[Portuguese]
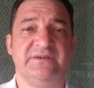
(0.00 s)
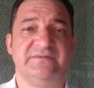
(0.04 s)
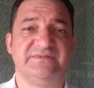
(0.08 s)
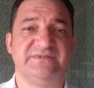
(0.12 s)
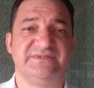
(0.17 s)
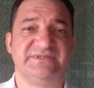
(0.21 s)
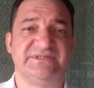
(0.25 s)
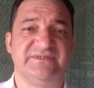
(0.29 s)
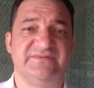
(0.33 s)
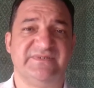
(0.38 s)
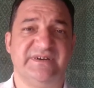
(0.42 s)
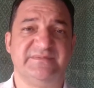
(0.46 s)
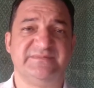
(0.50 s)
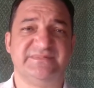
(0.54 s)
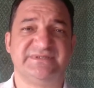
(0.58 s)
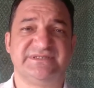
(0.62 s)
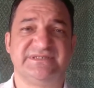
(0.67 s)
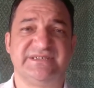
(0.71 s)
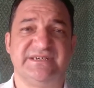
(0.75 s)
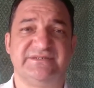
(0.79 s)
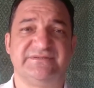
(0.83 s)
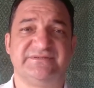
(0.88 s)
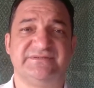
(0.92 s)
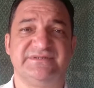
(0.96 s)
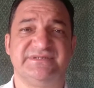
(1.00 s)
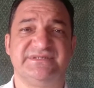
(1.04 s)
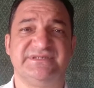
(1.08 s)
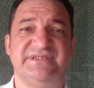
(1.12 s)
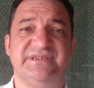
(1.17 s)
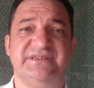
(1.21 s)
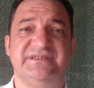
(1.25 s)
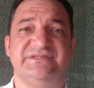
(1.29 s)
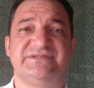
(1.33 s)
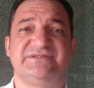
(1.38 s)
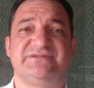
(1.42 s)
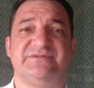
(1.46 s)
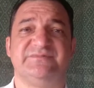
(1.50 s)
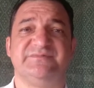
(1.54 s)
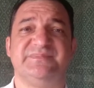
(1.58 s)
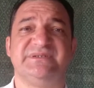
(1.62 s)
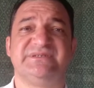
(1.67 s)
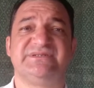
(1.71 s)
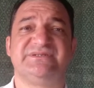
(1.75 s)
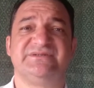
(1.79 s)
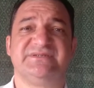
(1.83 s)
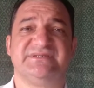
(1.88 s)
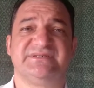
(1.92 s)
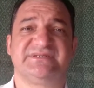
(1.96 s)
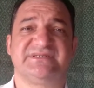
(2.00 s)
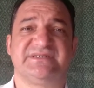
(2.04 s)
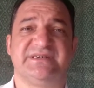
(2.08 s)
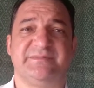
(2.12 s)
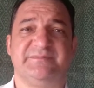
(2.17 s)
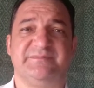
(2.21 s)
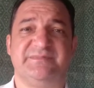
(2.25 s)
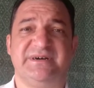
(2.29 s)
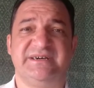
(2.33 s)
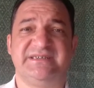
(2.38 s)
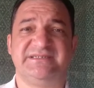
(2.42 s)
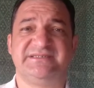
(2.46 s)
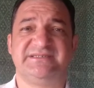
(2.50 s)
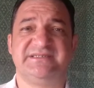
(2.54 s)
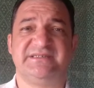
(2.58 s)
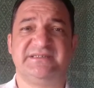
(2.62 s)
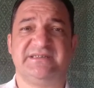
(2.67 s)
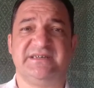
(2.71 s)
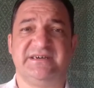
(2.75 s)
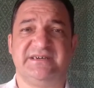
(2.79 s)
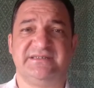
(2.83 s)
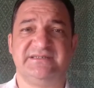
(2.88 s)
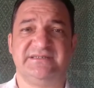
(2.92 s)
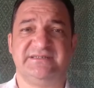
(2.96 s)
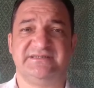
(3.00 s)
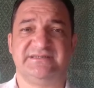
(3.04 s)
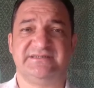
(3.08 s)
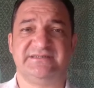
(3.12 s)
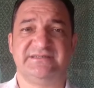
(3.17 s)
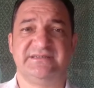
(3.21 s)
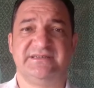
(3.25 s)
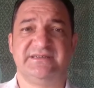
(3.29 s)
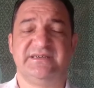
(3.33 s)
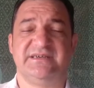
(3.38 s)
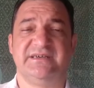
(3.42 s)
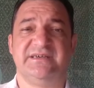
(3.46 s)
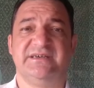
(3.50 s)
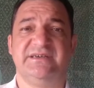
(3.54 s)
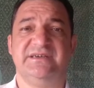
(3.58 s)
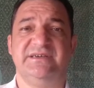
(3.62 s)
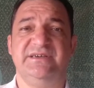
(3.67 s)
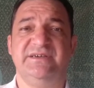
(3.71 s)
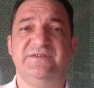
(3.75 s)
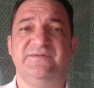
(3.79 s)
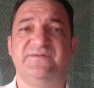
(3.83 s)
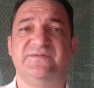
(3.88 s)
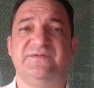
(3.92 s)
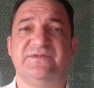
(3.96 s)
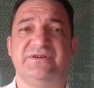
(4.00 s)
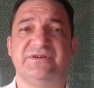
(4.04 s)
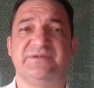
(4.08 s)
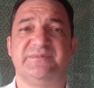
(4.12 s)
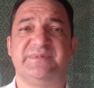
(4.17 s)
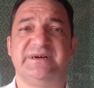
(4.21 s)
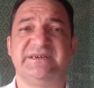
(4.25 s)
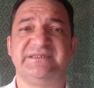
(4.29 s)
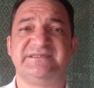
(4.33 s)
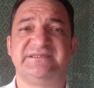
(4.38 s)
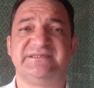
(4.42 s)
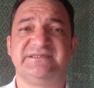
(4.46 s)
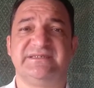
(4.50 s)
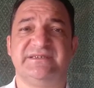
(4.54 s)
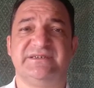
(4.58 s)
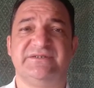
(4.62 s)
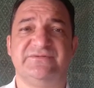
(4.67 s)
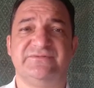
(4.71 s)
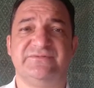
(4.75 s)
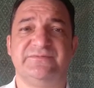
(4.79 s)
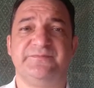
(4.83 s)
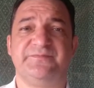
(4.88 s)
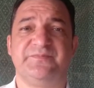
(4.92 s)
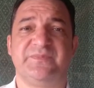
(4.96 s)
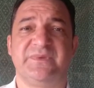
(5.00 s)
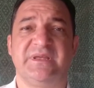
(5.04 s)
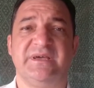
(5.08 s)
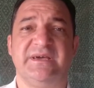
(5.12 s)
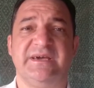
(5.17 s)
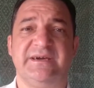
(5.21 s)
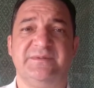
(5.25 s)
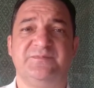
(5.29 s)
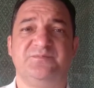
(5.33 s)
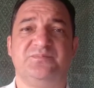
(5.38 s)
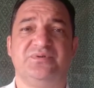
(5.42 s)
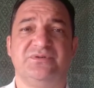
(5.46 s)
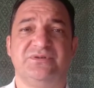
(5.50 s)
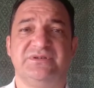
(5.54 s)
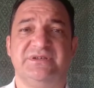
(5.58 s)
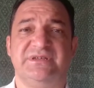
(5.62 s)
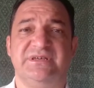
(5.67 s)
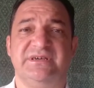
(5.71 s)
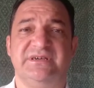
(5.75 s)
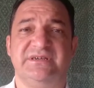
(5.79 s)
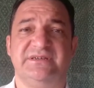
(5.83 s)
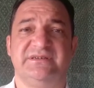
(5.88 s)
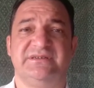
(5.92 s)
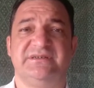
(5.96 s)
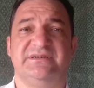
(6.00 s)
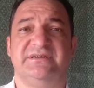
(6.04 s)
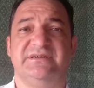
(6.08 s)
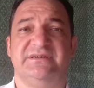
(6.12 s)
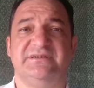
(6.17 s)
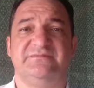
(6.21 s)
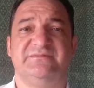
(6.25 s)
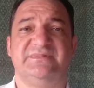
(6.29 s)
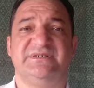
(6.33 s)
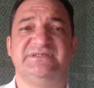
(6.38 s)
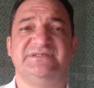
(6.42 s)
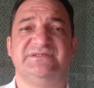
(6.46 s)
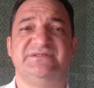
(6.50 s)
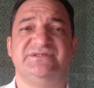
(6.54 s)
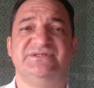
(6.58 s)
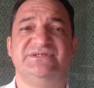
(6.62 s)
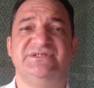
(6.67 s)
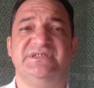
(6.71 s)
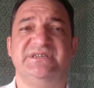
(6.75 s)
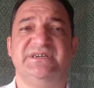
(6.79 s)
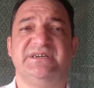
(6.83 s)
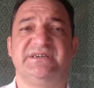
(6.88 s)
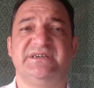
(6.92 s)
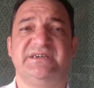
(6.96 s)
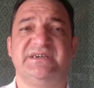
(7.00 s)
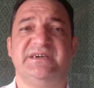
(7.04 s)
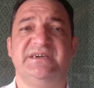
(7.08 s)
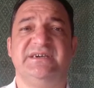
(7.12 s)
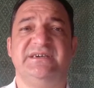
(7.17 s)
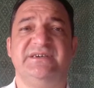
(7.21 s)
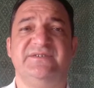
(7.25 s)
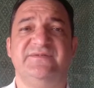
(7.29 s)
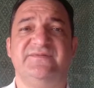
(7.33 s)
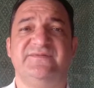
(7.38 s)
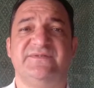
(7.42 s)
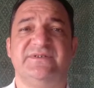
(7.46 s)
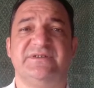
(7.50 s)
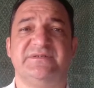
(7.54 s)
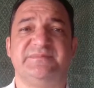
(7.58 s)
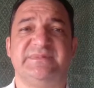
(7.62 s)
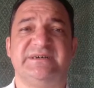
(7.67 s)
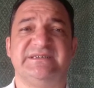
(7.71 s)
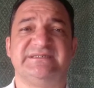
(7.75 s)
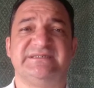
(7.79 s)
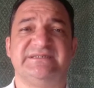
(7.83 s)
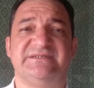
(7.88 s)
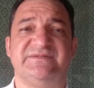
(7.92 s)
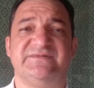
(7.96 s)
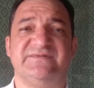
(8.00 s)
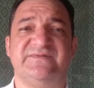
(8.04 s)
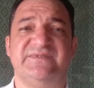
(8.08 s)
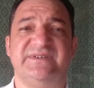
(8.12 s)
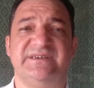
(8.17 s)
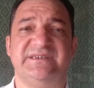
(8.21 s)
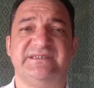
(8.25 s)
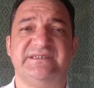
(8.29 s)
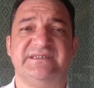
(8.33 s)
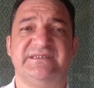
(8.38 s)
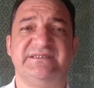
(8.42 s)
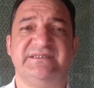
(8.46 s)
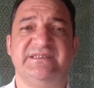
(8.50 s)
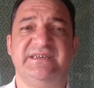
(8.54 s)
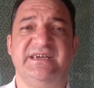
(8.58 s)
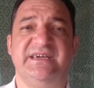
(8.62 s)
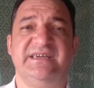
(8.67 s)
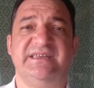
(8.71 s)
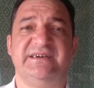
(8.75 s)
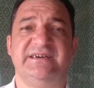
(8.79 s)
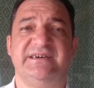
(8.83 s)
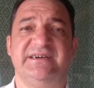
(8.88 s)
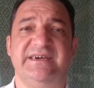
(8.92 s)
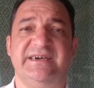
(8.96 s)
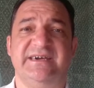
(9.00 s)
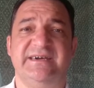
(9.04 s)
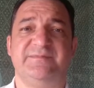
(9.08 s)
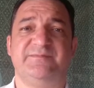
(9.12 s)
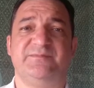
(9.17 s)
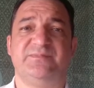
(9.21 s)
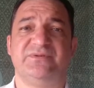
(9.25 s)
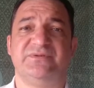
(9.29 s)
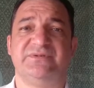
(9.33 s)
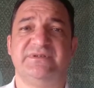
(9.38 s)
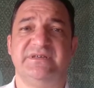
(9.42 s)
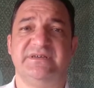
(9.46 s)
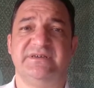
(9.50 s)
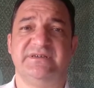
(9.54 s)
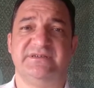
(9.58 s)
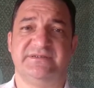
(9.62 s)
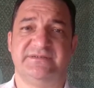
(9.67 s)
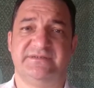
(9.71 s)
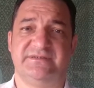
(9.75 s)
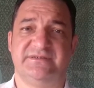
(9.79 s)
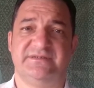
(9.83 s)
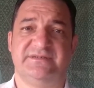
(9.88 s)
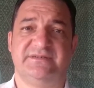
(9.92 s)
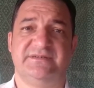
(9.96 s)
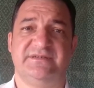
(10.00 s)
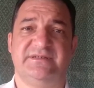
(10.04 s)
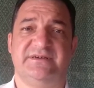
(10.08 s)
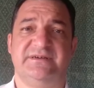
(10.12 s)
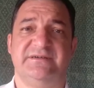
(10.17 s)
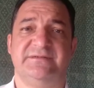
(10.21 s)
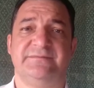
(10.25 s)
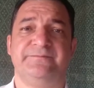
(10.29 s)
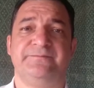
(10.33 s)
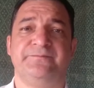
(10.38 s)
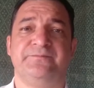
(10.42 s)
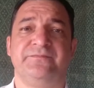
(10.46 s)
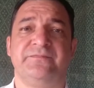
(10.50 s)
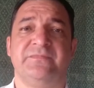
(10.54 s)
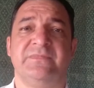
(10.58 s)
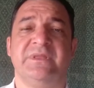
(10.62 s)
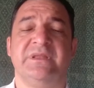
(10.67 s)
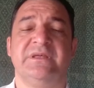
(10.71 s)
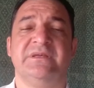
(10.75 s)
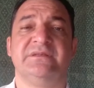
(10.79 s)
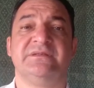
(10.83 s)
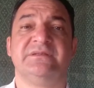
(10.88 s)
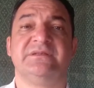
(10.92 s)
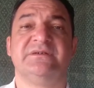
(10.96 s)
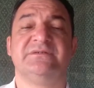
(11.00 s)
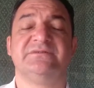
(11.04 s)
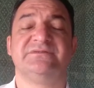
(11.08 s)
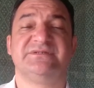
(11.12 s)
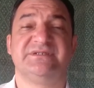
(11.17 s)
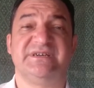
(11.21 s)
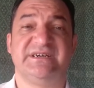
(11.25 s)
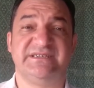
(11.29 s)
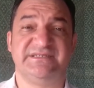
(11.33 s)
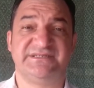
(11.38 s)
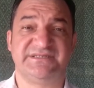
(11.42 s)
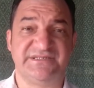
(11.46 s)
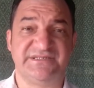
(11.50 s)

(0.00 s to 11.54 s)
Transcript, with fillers: você vai buscar conselhos com pessoas capacitadas. Informação é poder, mas eu diria que informação verdadeira é poder, tá? Então tá